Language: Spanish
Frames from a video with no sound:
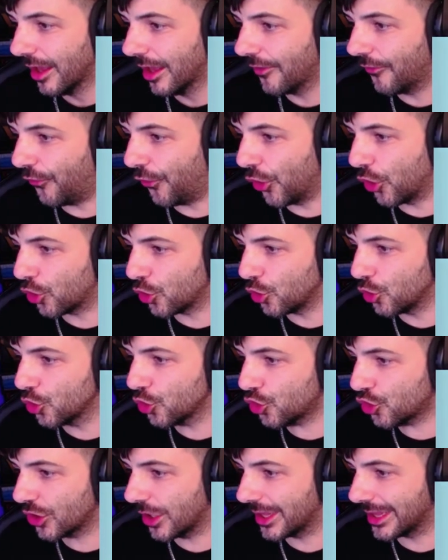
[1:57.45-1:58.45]

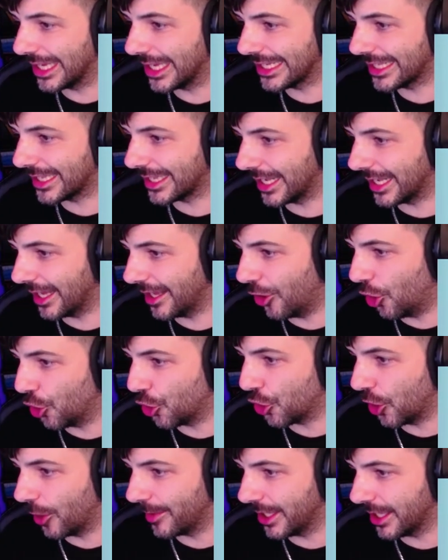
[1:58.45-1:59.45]
Focus, Destri,
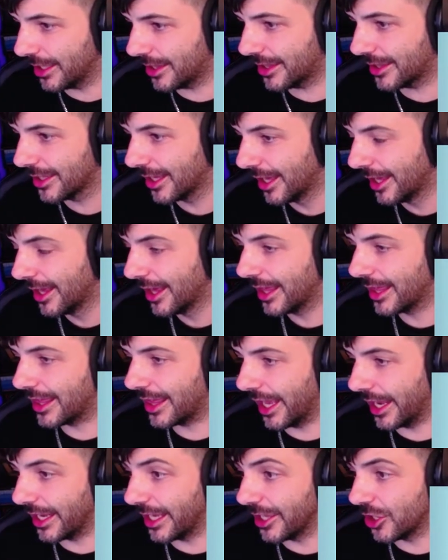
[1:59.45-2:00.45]
Ociovich,
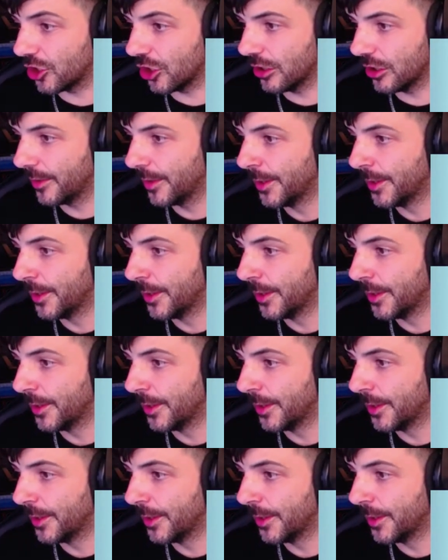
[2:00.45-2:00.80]
Cerito.